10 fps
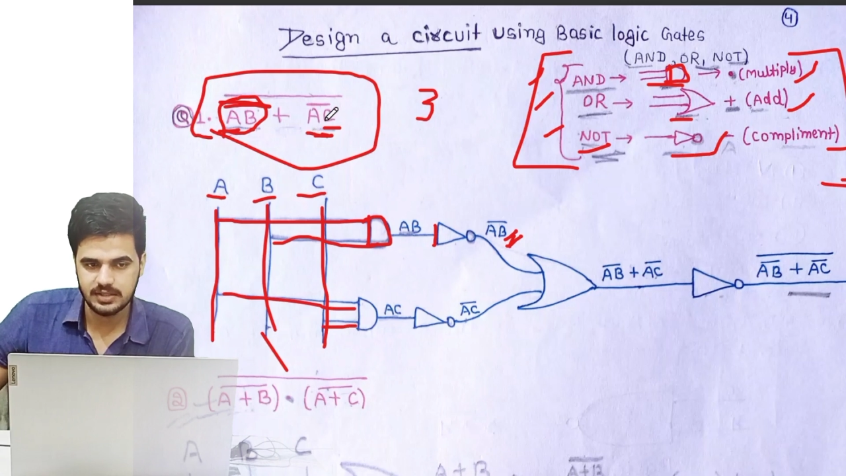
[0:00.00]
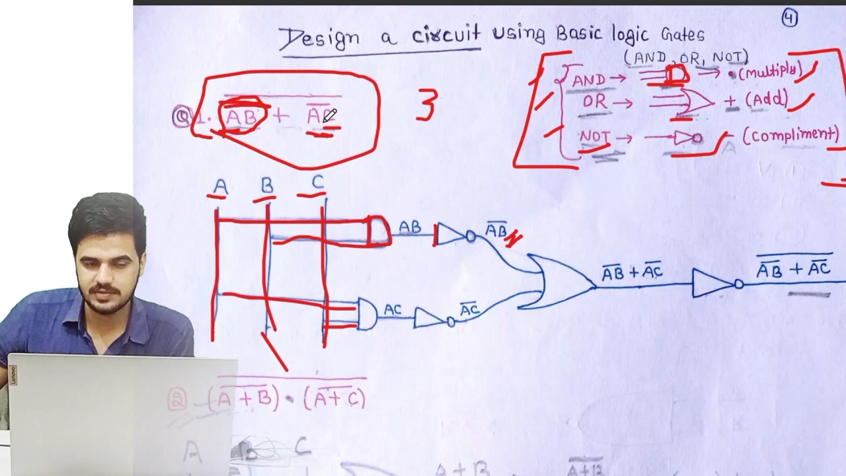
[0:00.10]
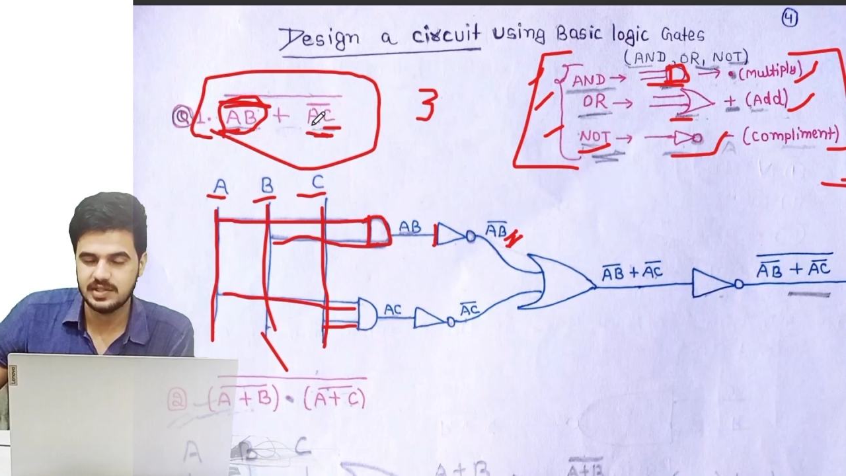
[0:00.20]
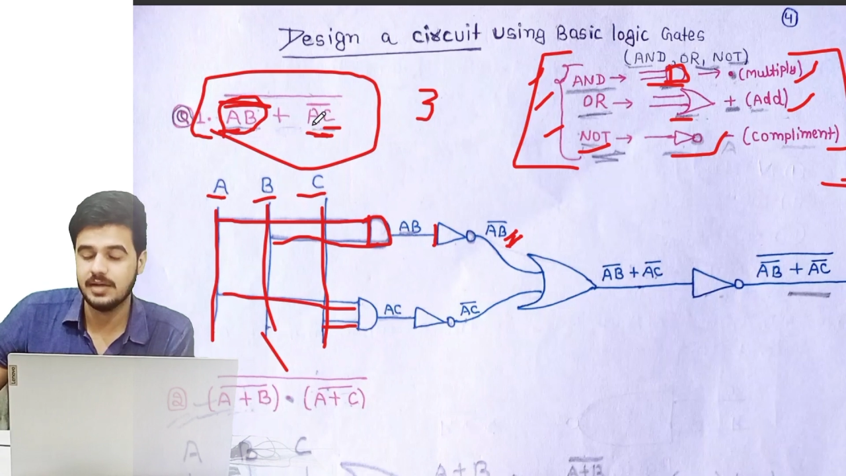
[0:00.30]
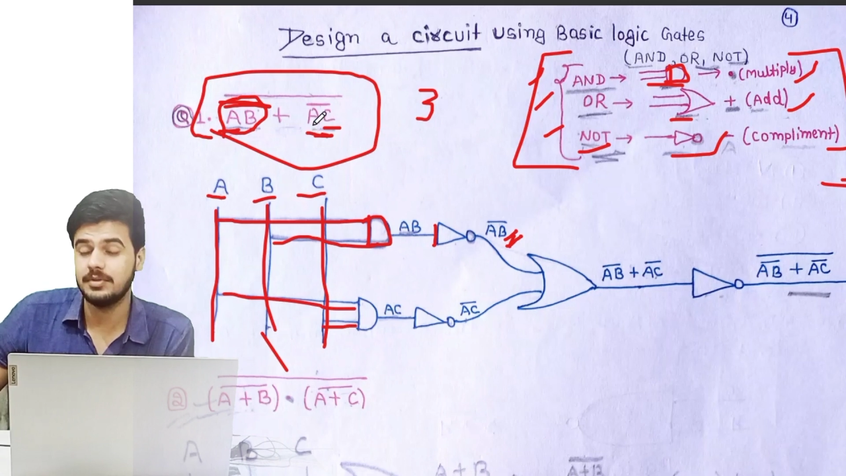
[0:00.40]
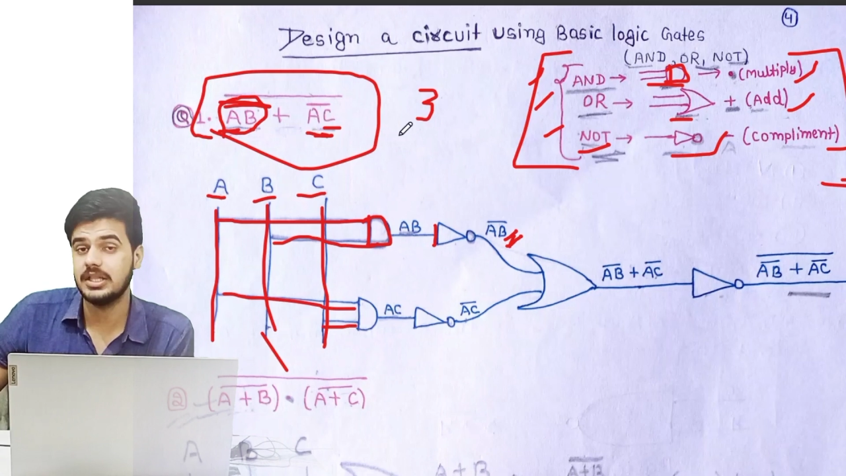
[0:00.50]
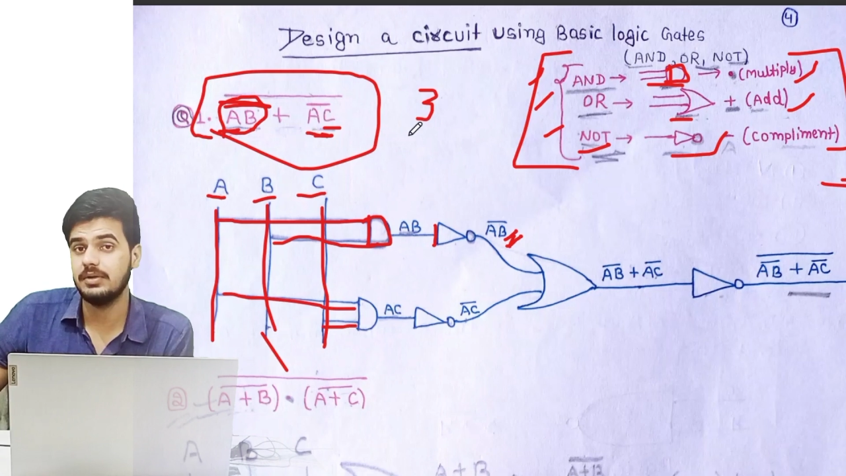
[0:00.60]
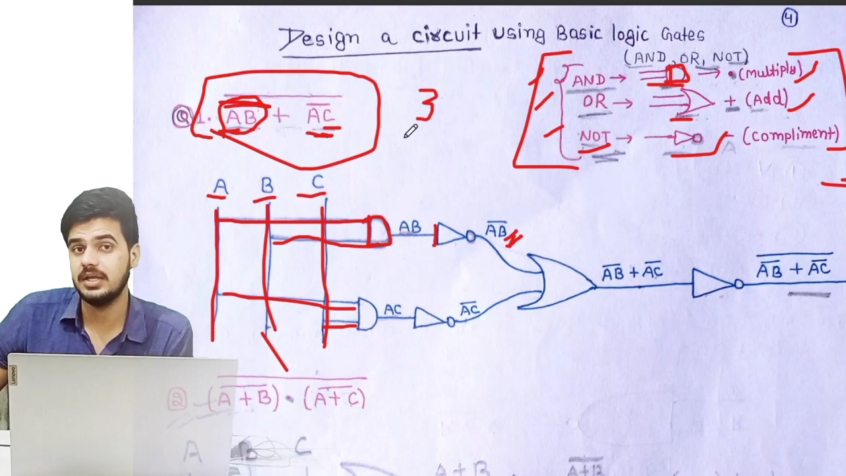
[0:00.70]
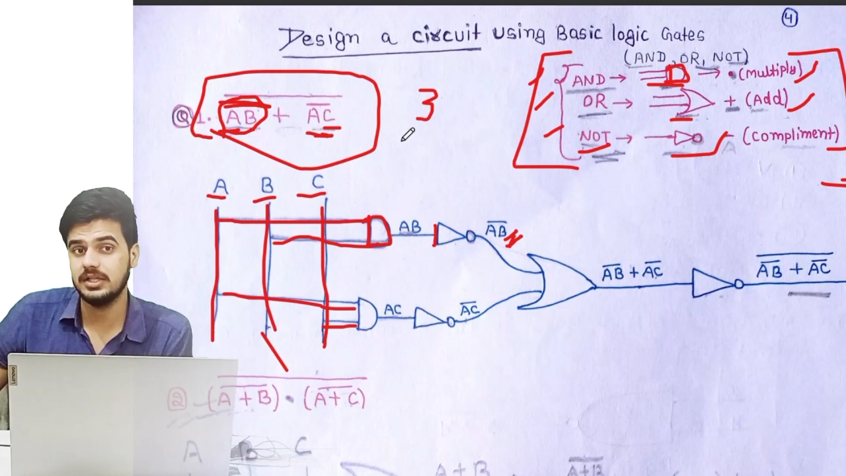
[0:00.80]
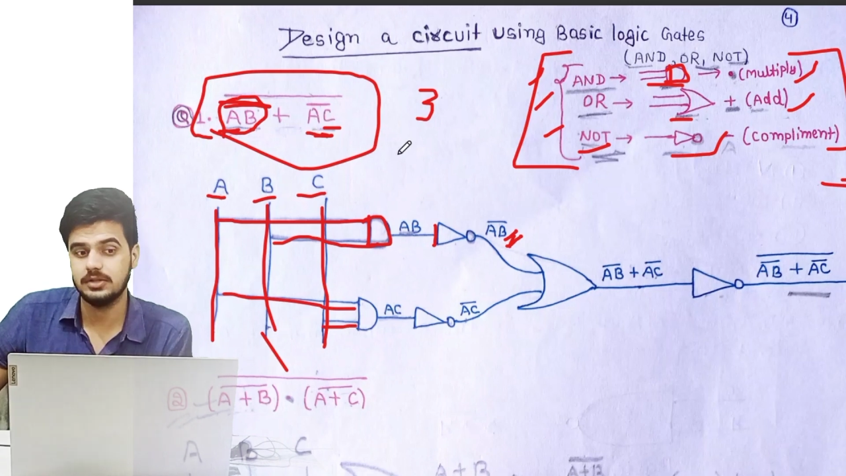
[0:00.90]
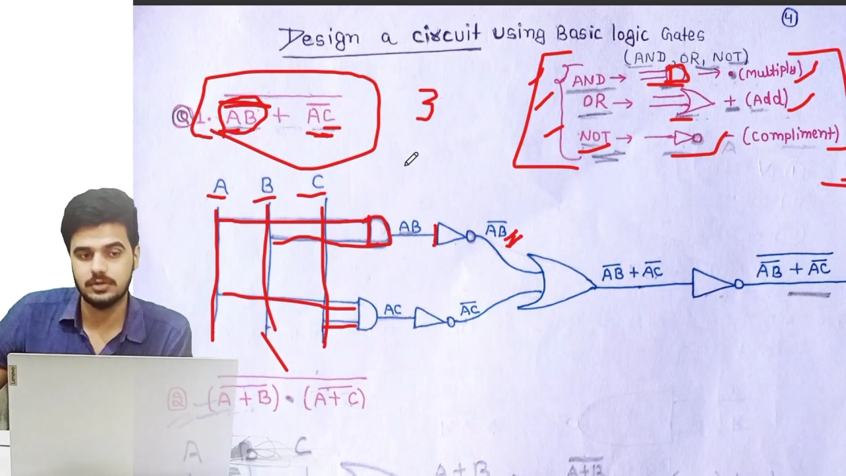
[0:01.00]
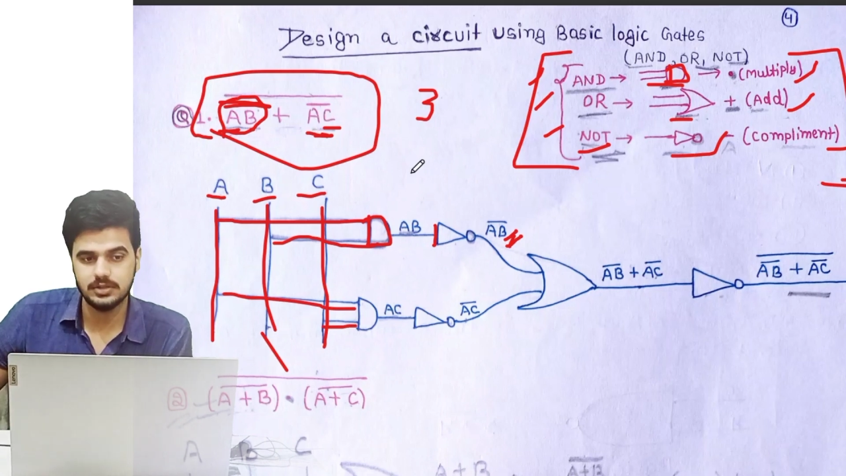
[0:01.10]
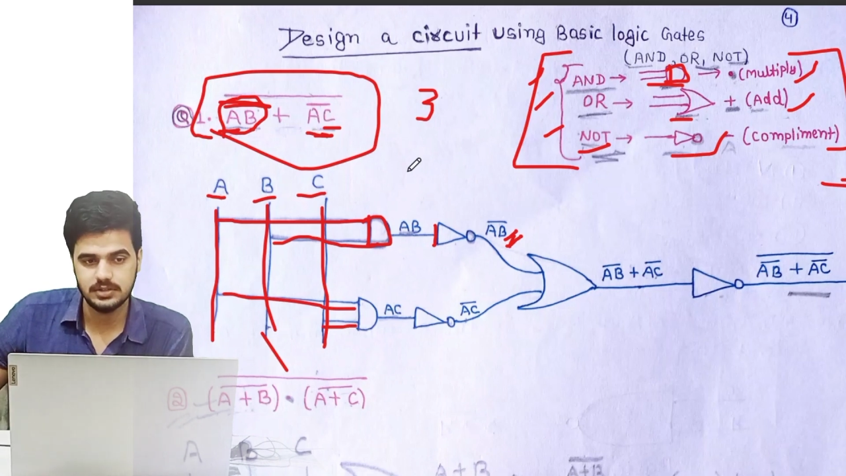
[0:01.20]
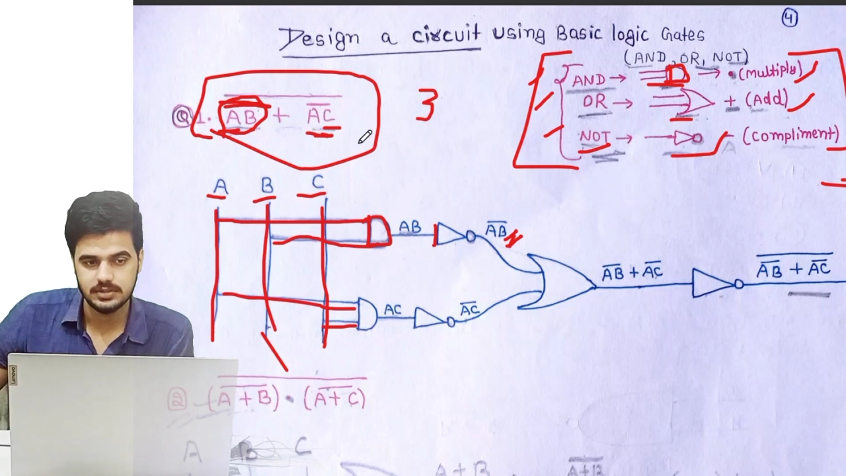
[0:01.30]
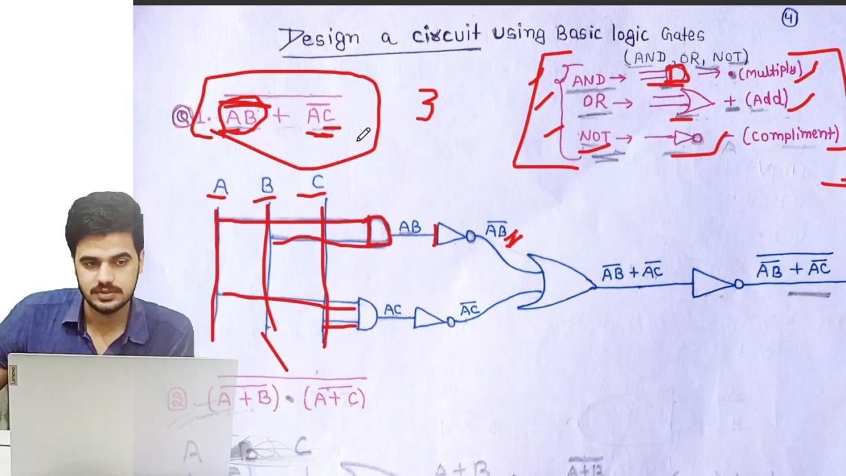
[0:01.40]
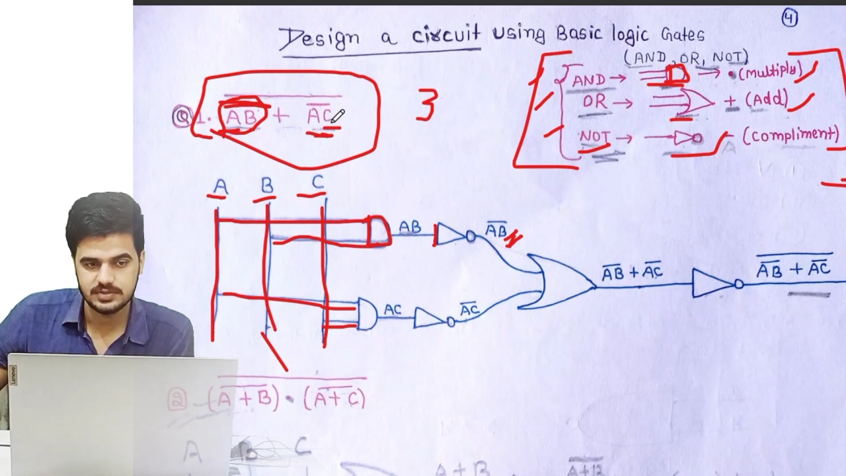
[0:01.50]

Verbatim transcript: ए सी है मतलब ए डॉट